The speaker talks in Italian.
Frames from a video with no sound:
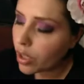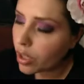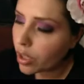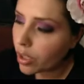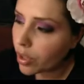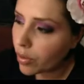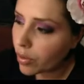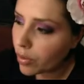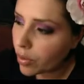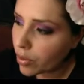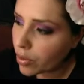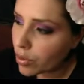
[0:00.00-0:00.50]

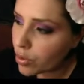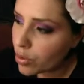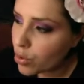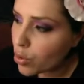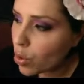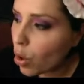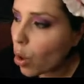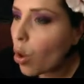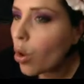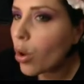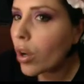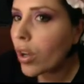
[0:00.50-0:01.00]
eh,
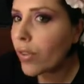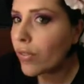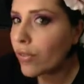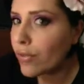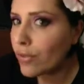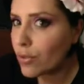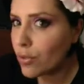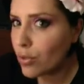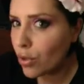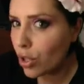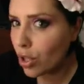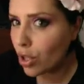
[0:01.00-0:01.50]
so che
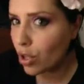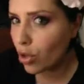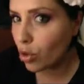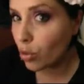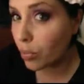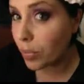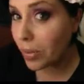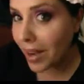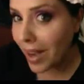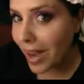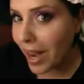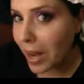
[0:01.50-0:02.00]

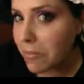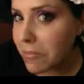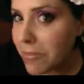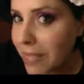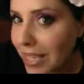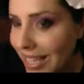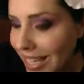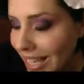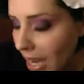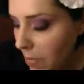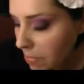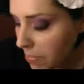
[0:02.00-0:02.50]
funzionano per la
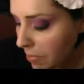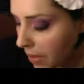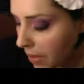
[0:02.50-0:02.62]
mia